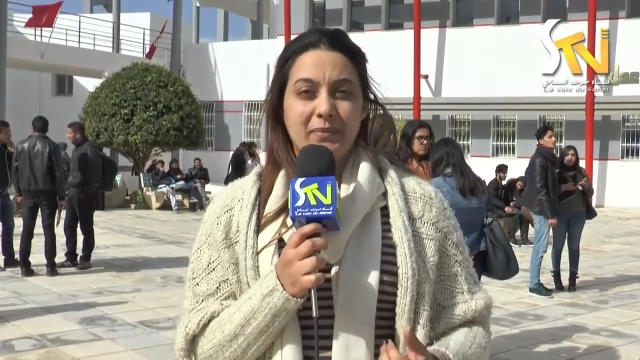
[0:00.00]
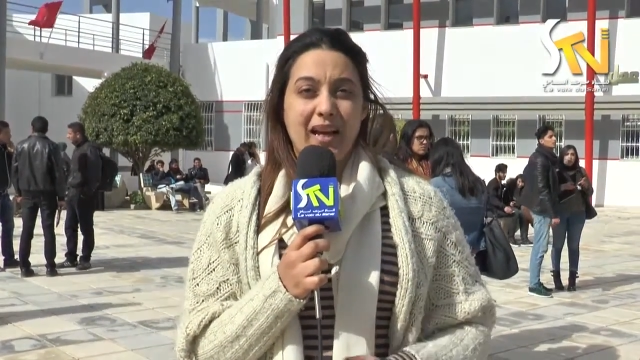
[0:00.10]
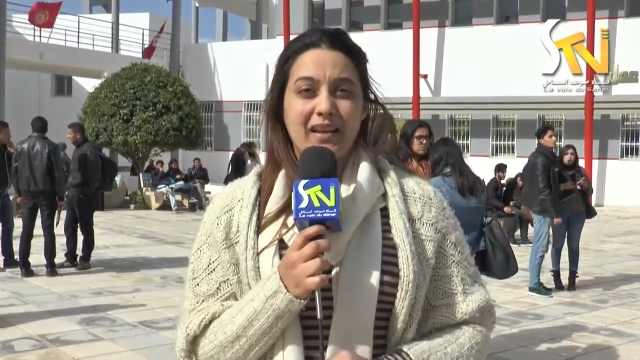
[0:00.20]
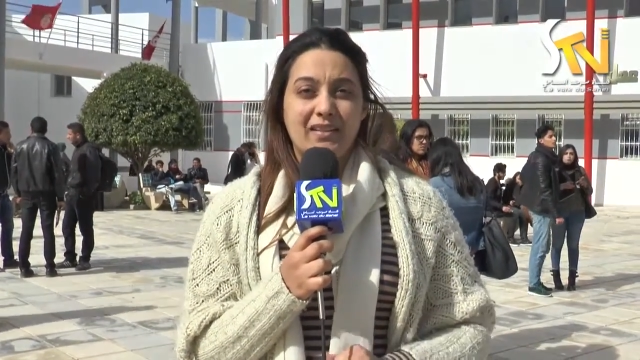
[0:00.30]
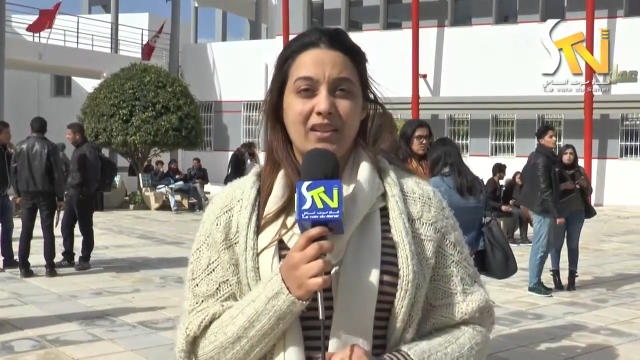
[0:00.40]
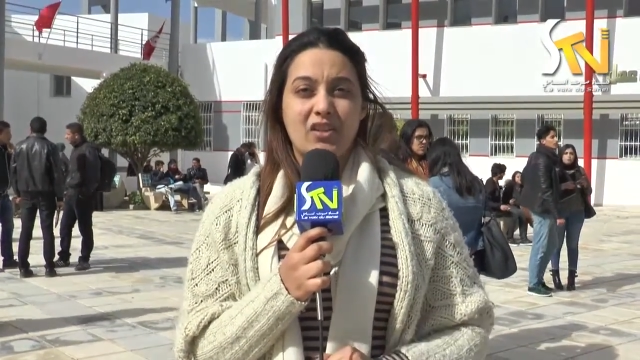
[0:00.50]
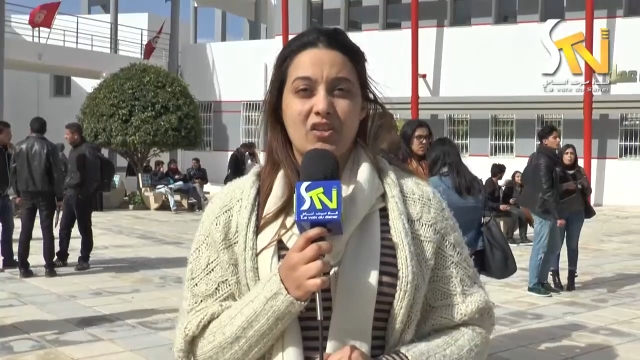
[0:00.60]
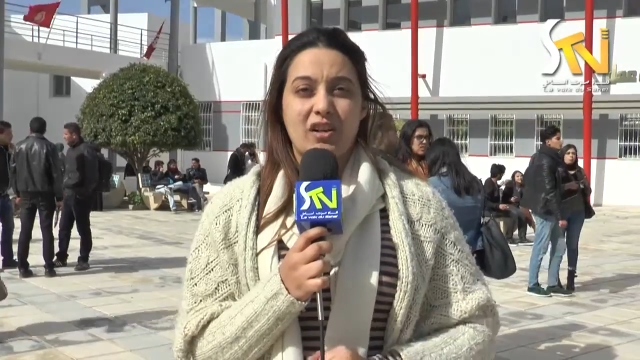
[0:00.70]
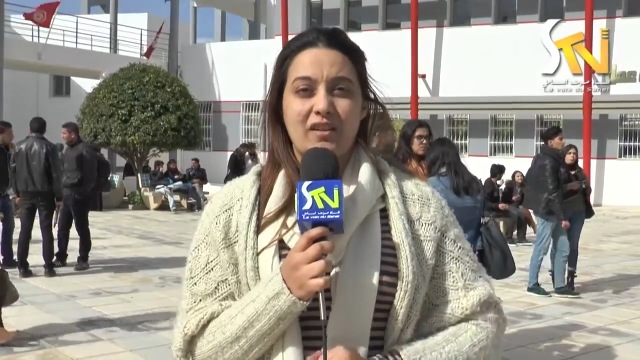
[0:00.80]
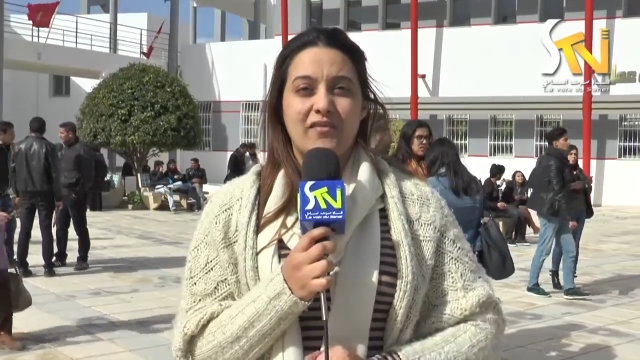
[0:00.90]
تحت
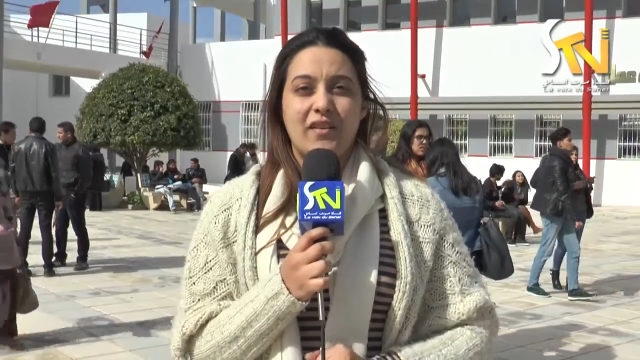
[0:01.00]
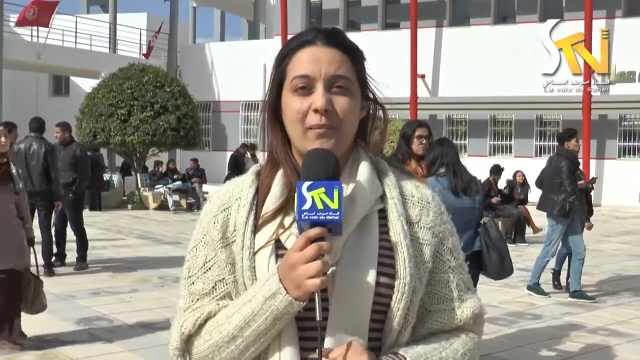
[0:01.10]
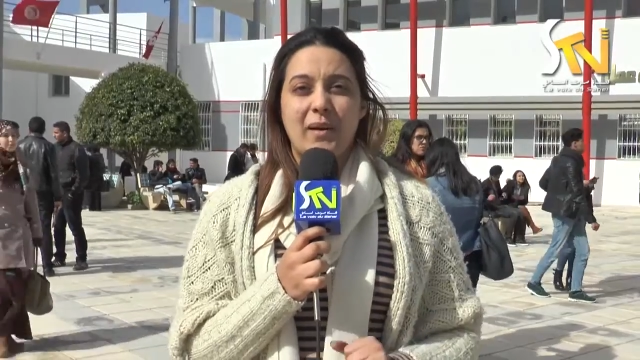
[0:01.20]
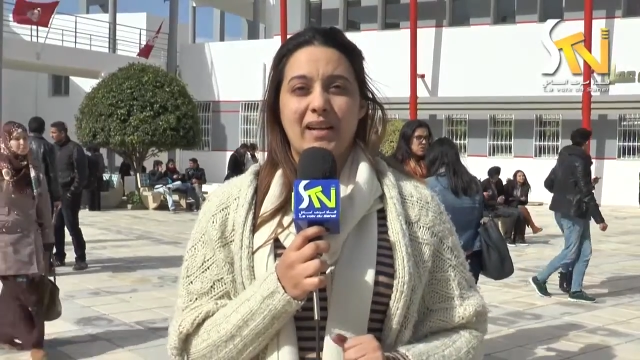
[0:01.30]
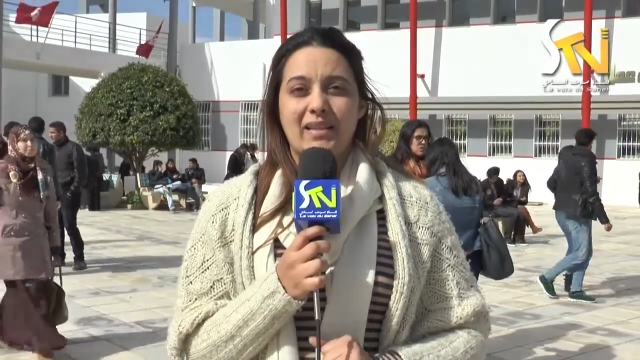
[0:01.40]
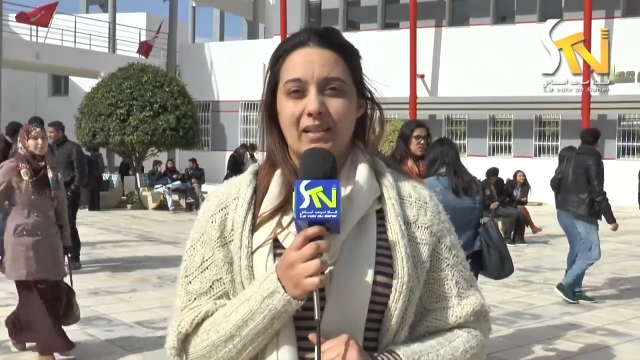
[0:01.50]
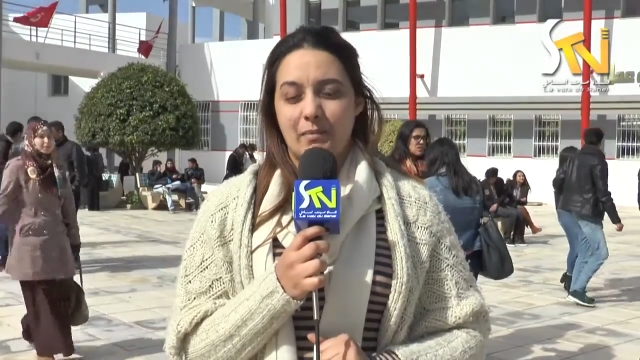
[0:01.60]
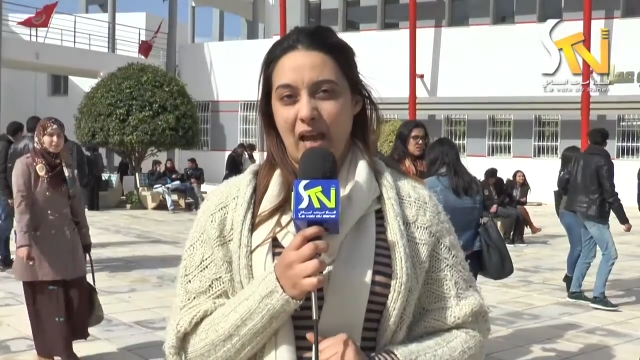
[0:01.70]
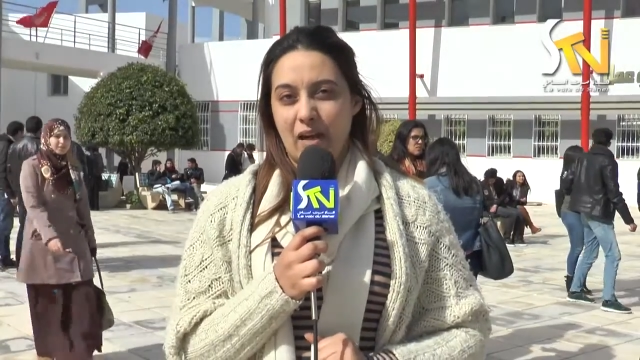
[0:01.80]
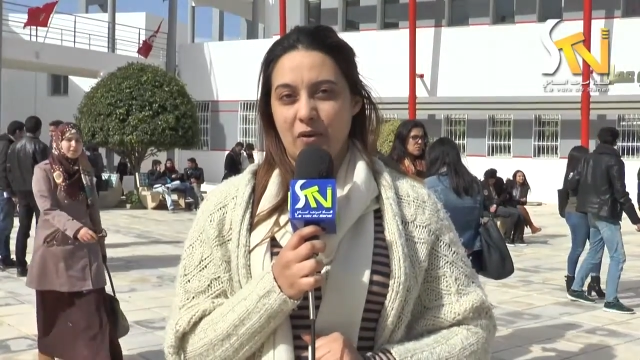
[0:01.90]
إشراف مركز
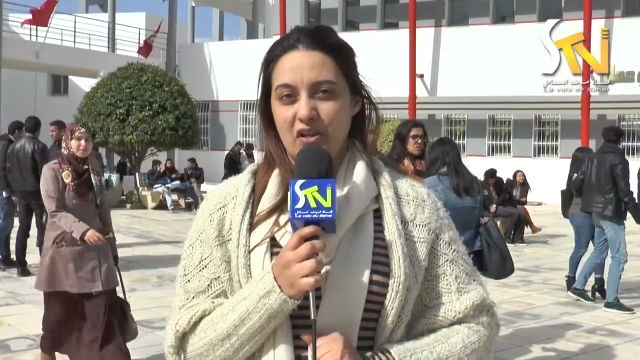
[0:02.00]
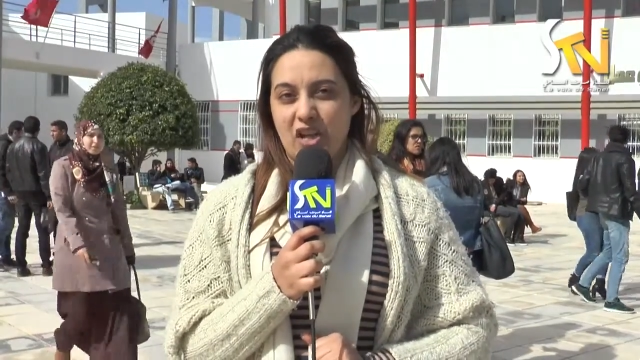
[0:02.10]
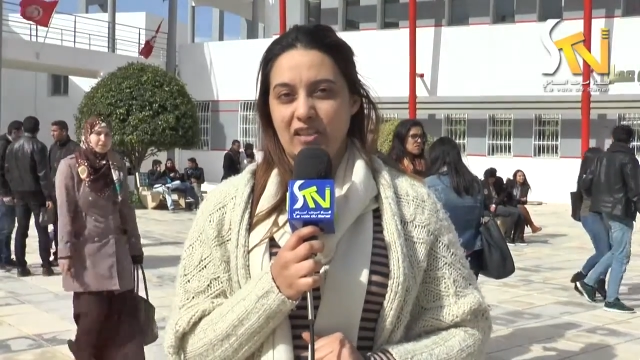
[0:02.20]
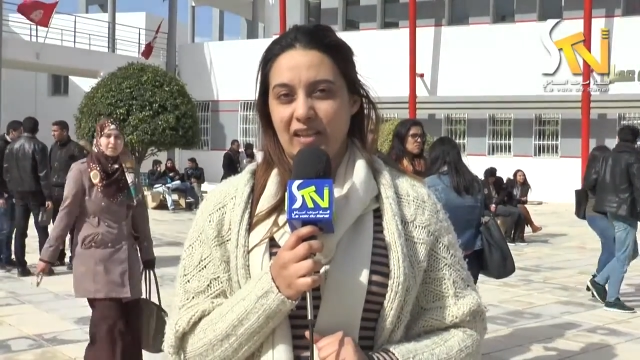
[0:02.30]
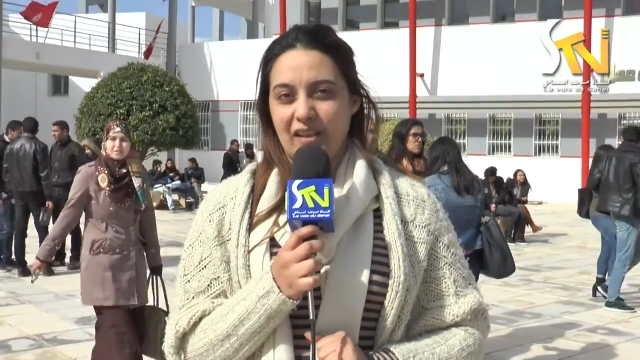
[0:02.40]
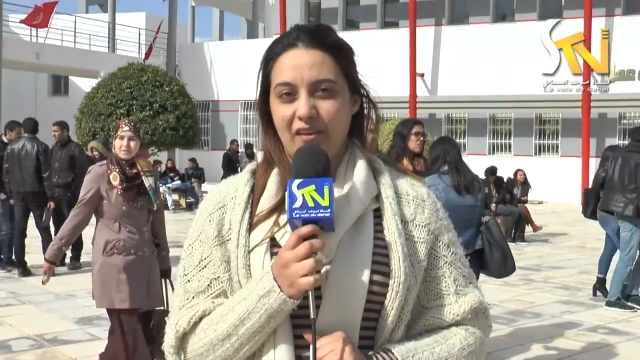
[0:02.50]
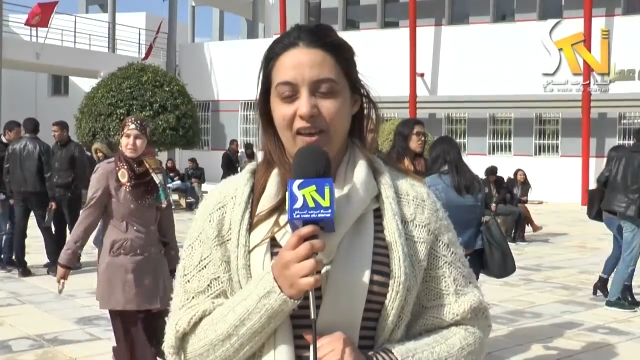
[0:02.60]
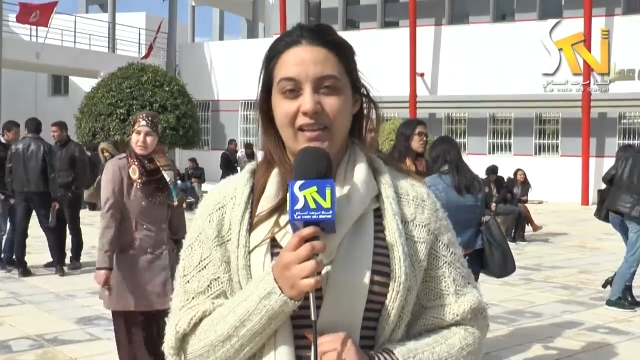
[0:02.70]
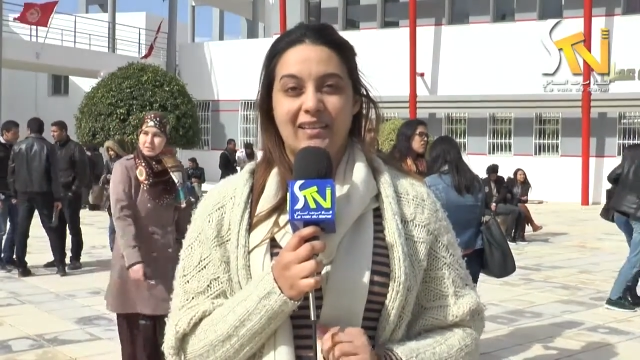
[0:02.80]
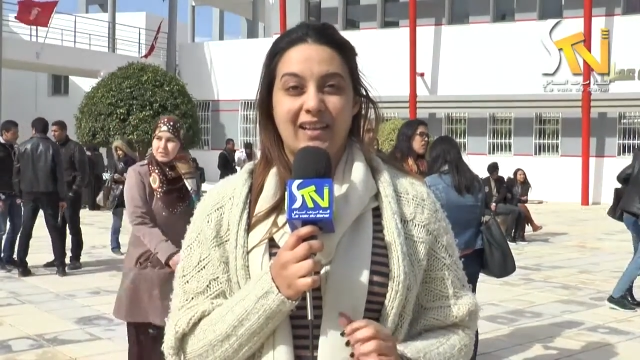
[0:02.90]
المهن وإشهاد
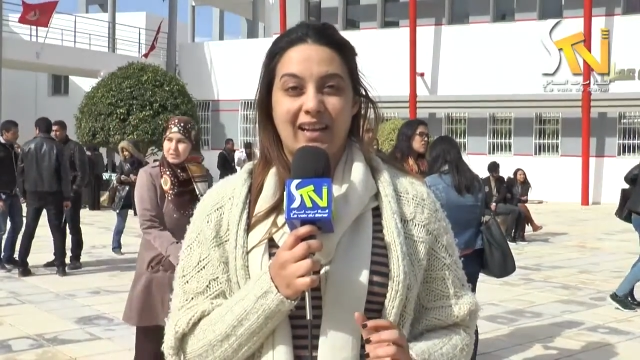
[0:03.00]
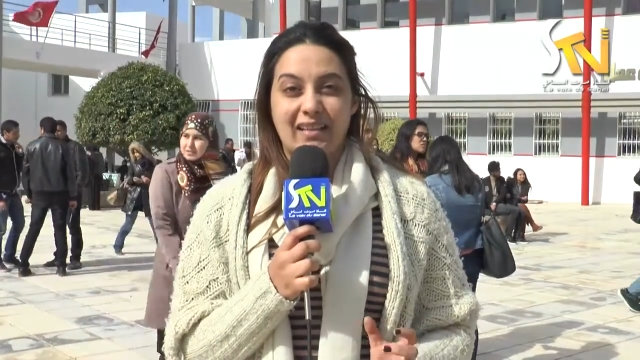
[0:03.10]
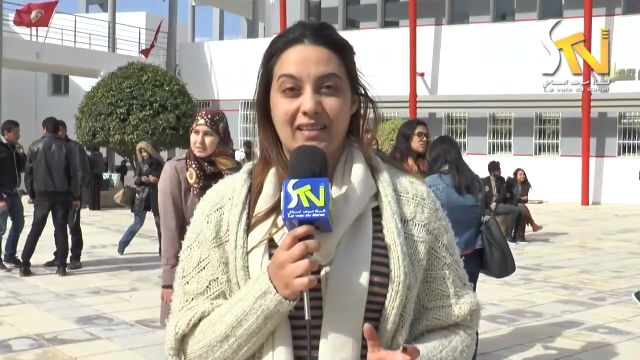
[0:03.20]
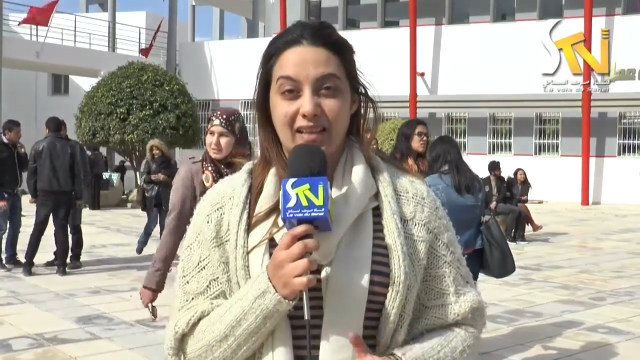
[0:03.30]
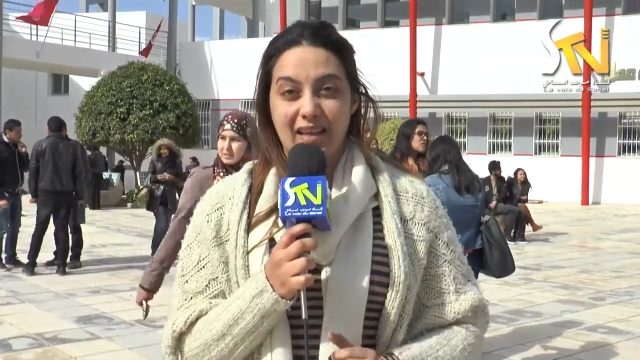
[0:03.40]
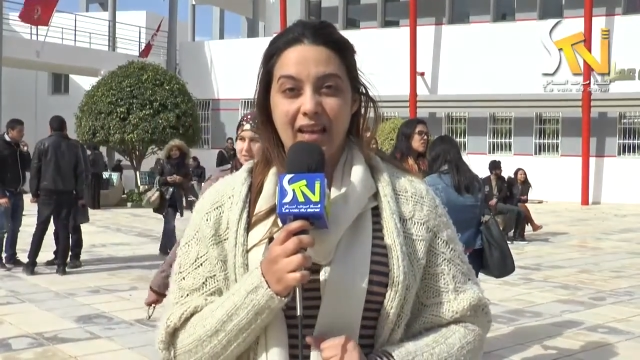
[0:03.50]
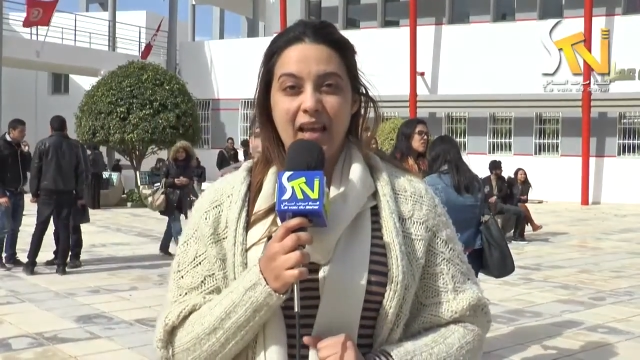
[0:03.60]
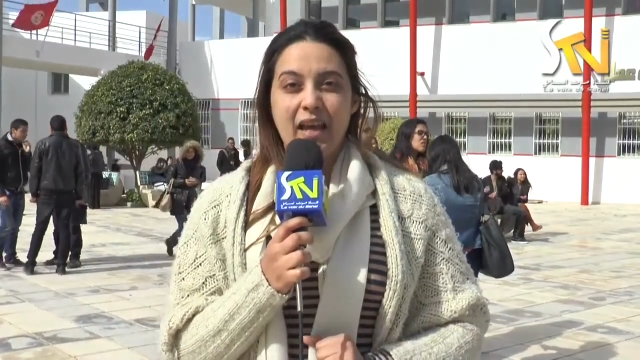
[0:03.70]
الكفاءات لكات سي